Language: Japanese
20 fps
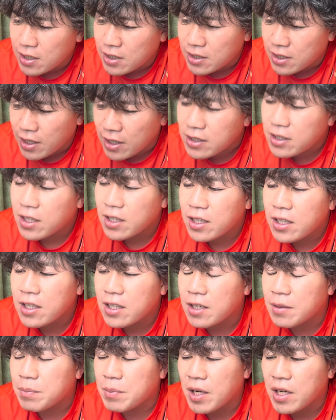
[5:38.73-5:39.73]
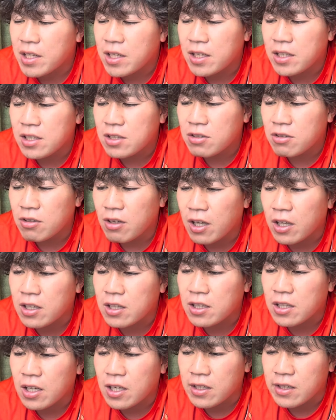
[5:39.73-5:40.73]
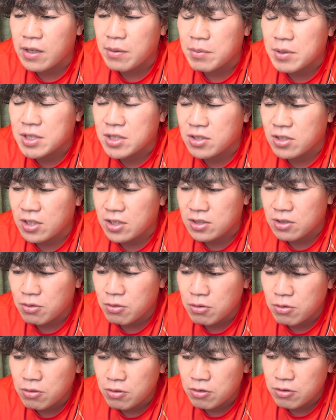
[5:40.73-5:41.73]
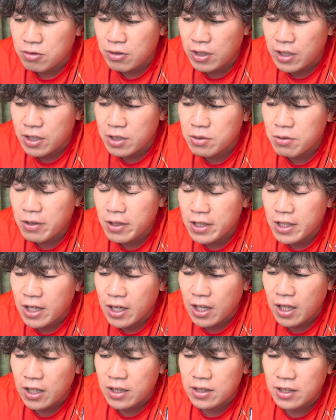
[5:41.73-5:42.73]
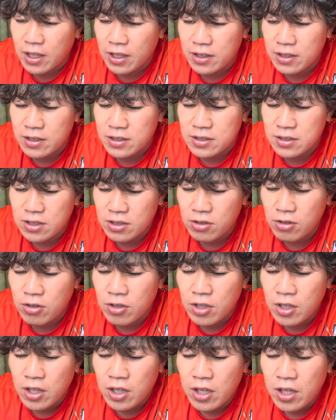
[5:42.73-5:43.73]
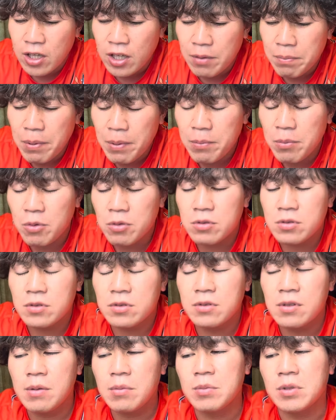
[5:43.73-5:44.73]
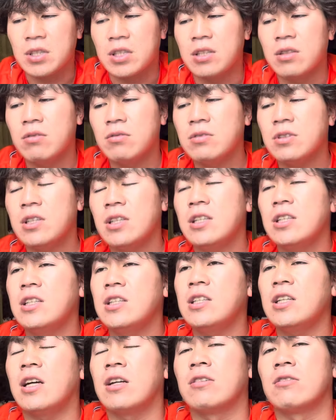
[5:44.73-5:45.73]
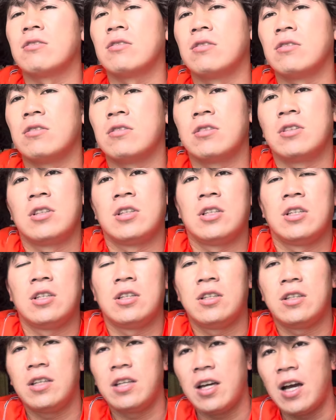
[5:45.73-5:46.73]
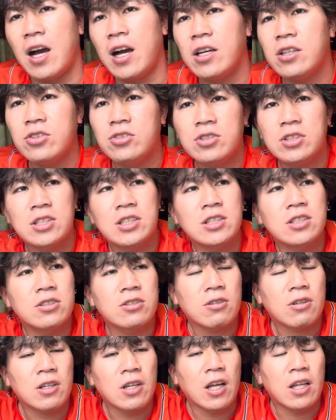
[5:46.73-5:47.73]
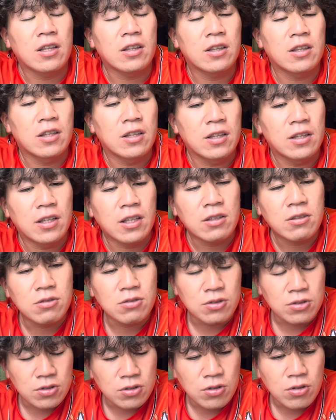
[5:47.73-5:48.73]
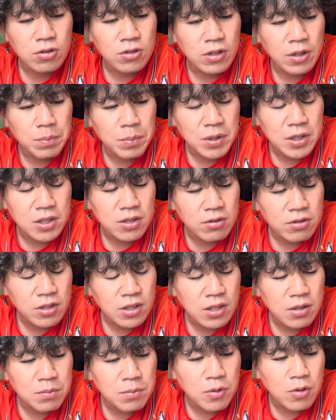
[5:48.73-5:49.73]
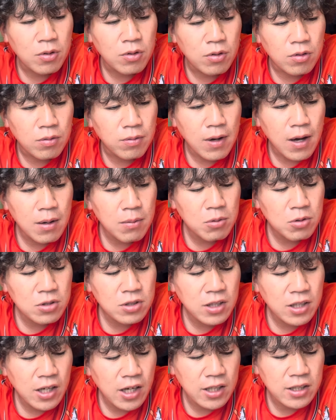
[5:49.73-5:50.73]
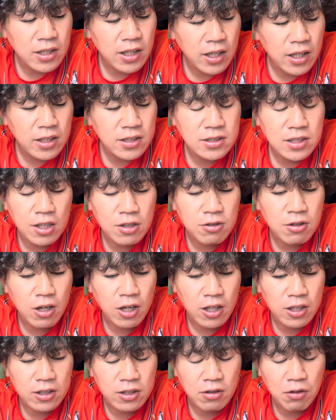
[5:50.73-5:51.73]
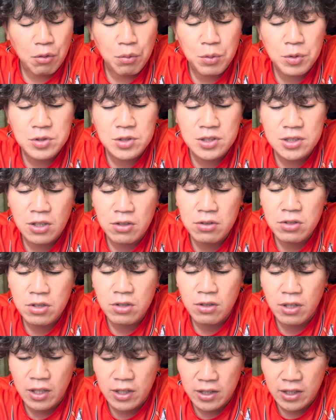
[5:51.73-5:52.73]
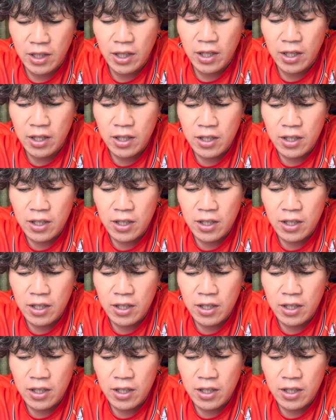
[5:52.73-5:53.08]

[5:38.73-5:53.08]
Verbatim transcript: 結果ね、やっぱあれがヒットになってたらね、別にね、そうはね、言われなかったんですけど、やっぱり僕はもう基本的に、あの、ね、ああいうシーンとかなってくると、やっぱり基本的にもう、ファーボール狙いでええんちゃうかなって思っちゃう人なんで、